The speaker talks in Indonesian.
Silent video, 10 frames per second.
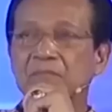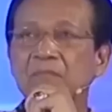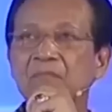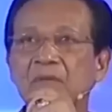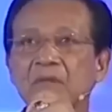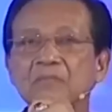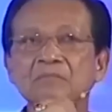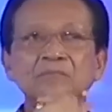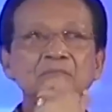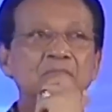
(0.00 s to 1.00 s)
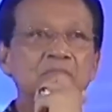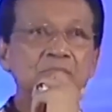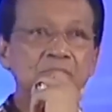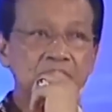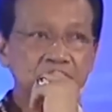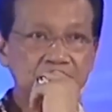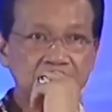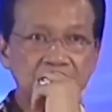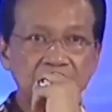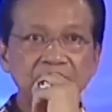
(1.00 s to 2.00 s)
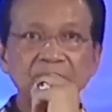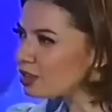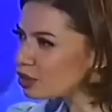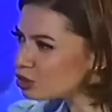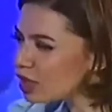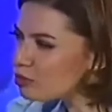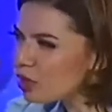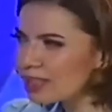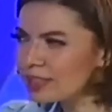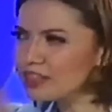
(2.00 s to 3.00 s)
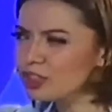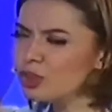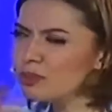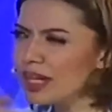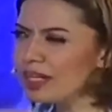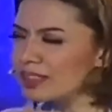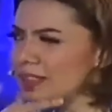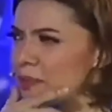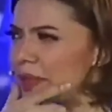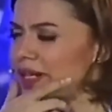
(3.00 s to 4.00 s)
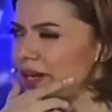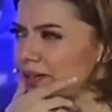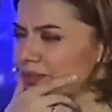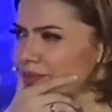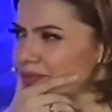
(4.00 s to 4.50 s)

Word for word: itu memang proses yang wajar atau sudah mulai tercium dagang sapinya?